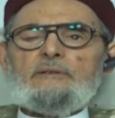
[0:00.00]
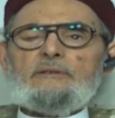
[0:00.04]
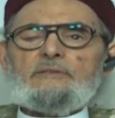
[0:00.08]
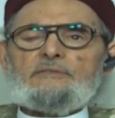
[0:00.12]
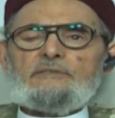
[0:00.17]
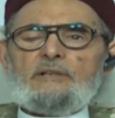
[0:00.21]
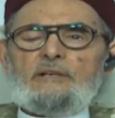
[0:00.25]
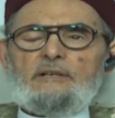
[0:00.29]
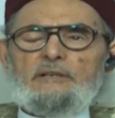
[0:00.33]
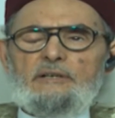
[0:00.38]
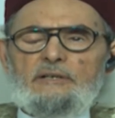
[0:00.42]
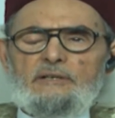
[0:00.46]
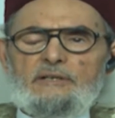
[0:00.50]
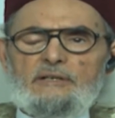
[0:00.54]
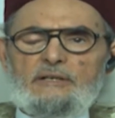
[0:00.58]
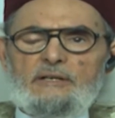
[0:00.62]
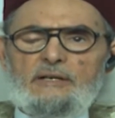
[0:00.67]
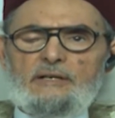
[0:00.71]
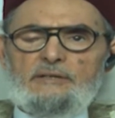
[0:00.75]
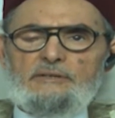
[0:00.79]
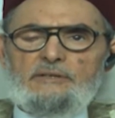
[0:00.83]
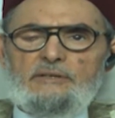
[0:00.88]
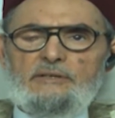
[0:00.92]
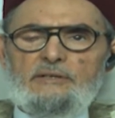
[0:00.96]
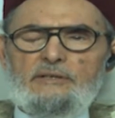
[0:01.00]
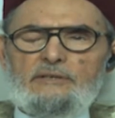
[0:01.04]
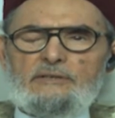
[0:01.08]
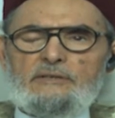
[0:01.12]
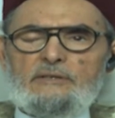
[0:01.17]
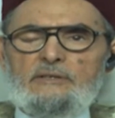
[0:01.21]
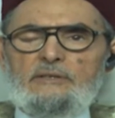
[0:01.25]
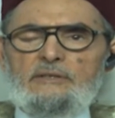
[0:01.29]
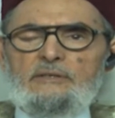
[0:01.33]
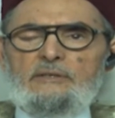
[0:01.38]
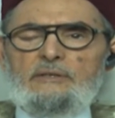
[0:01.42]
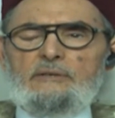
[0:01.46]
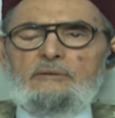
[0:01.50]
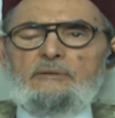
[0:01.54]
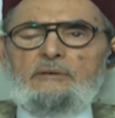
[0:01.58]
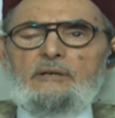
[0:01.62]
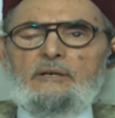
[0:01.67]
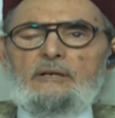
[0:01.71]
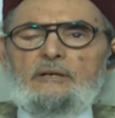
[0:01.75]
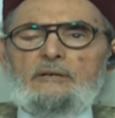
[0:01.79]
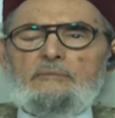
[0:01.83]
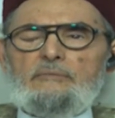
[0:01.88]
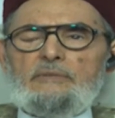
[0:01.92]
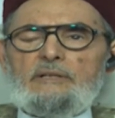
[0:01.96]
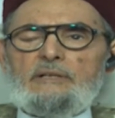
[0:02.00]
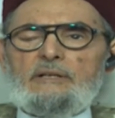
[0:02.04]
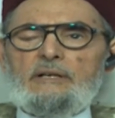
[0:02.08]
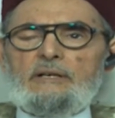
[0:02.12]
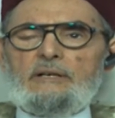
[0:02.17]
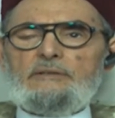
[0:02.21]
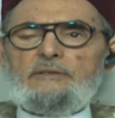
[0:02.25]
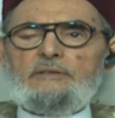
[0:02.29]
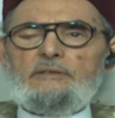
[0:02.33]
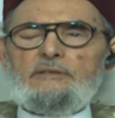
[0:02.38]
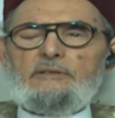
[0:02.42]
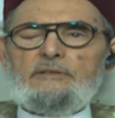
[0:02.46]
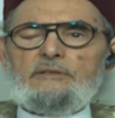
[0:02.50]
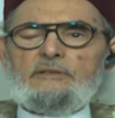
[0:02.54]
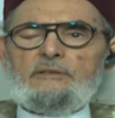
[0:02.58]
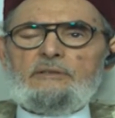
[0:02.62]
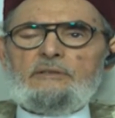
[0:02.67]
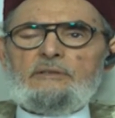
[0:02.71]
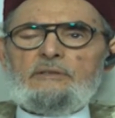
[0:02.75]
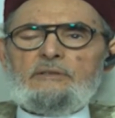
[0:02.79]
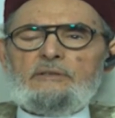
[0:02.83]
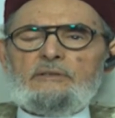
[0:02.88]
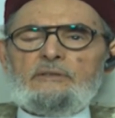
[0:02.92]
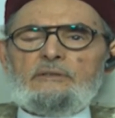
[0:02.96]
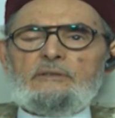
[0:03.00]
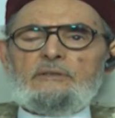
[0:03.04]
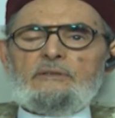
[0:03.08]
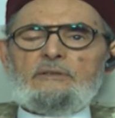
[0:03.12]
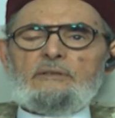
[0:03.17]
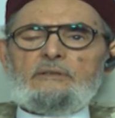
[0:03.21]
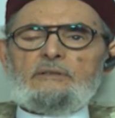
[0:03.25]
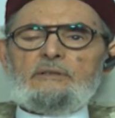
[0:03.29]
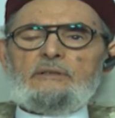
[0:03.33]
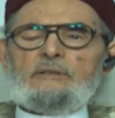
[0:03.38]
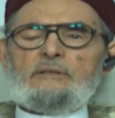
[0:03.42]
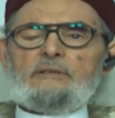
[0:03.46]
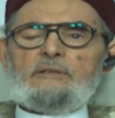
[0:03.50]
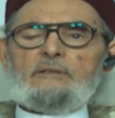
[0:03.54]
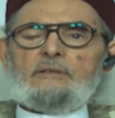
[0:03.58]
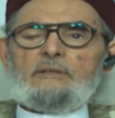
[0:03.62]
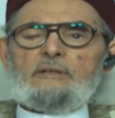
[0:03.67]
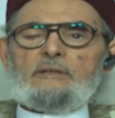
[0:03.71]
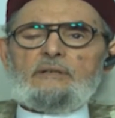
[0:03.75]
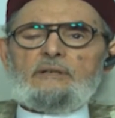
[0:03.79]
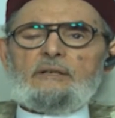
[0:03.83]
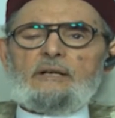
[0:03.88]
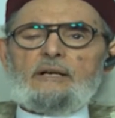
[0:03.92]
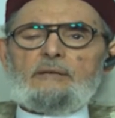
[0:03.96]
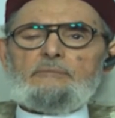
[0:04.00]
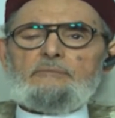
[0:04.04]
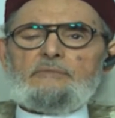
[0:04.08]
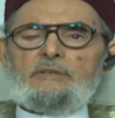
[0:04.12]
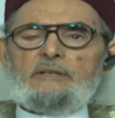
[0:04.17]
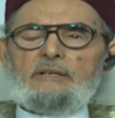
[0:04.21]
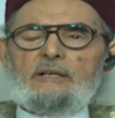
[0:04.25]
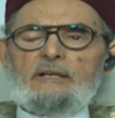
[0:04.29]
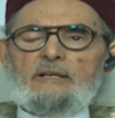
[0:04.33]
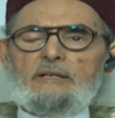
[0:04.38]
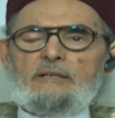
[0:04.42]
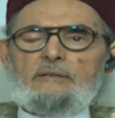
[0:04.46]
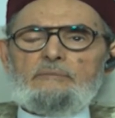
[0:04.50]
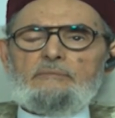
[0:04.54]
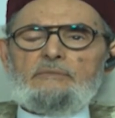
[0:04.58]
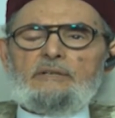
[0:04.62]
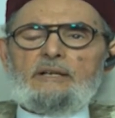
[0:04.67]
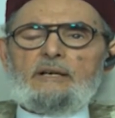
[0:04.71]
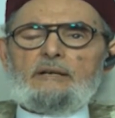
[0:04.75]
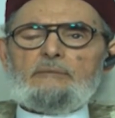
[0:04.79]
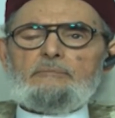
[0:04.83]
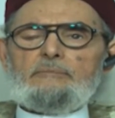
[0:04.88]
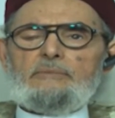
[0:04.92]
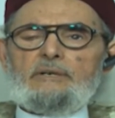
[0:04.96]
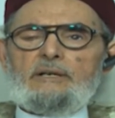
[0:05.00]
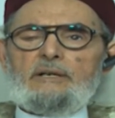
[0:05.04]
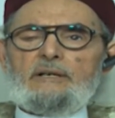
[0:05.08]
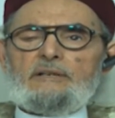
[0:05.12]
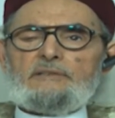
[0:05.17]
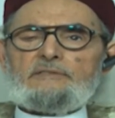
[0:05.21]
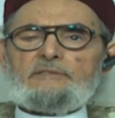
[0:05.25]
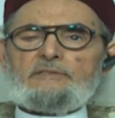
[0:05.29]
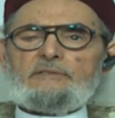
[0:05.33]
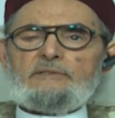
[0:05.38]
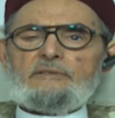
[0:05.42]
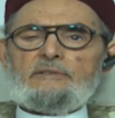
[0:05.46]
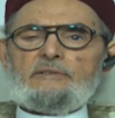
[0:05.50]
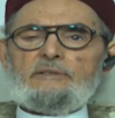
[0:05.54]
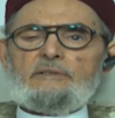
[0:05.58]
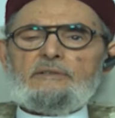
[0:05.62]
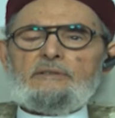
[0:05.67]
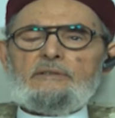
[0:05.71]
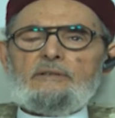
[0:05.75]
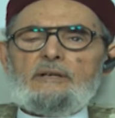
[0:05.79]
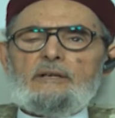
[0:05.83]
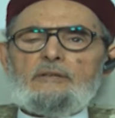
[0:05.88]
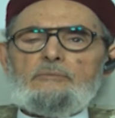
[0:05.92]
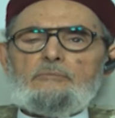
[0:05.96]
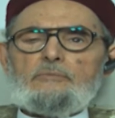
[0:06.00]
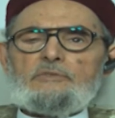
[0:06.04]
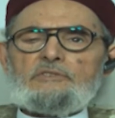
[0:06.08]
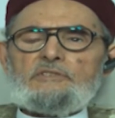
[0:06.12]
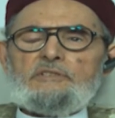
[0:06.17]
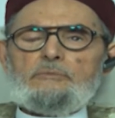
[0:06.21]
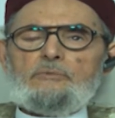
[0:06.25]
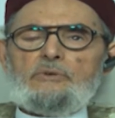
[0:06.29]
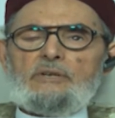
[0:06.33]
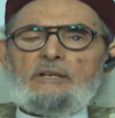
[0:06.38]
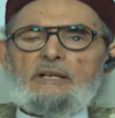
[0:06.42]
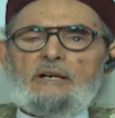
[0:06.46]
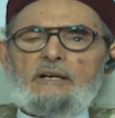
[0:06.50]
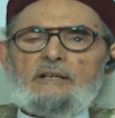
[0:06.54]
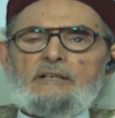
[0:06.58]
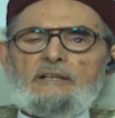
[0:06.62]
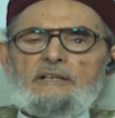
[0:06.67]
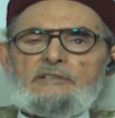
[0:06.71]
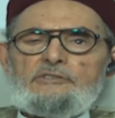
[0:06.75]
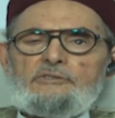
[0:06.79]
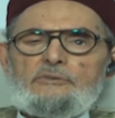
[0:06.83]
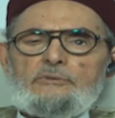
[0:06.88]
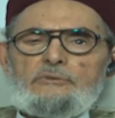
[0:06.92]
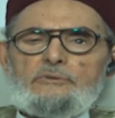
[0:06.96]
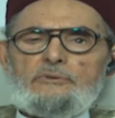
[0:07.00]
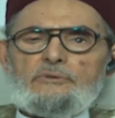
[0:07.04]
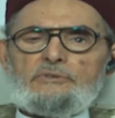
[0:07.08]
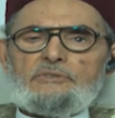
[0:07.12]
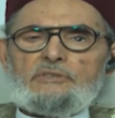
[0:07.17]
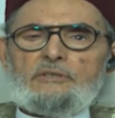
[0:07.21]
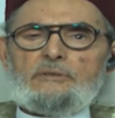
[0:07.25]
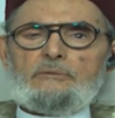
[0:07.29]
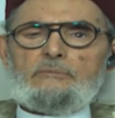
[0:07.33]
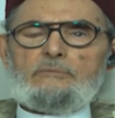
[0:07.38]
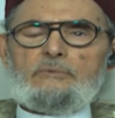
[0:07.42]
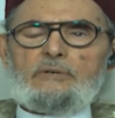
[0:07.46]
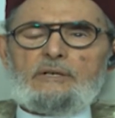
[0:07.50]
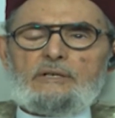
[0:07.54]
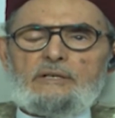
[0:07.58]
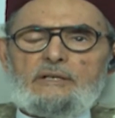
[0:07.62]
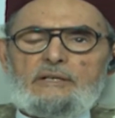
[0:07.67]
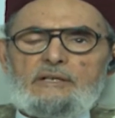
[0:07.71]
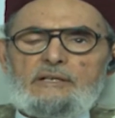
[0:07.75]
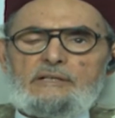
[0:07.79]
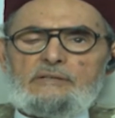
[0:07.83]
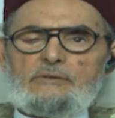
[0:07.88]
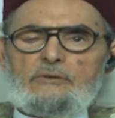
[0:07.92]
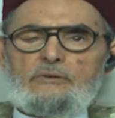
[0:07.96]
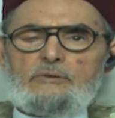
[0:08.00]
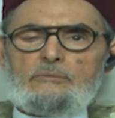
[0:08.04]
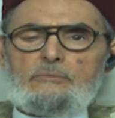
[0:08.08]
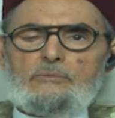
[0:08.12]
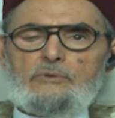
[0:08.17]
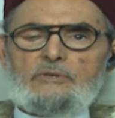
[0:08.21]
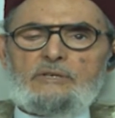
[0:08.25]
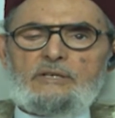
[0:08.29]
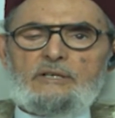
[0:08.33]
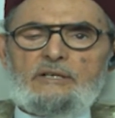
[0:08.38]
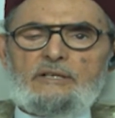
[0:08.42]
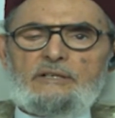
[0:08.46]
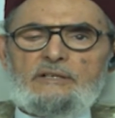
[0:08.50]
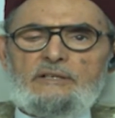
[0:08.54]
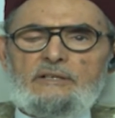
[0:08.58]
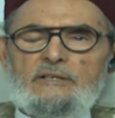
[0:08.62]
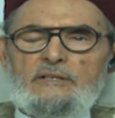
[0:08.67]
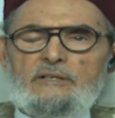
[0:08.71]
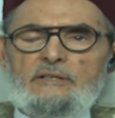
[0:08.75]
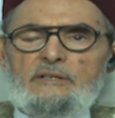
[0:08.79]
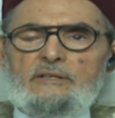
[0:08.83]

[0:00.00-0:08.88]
صحيح الحديث من حديث عبد الله بن عباس المسلمون على شروطهم أخرجه البخاري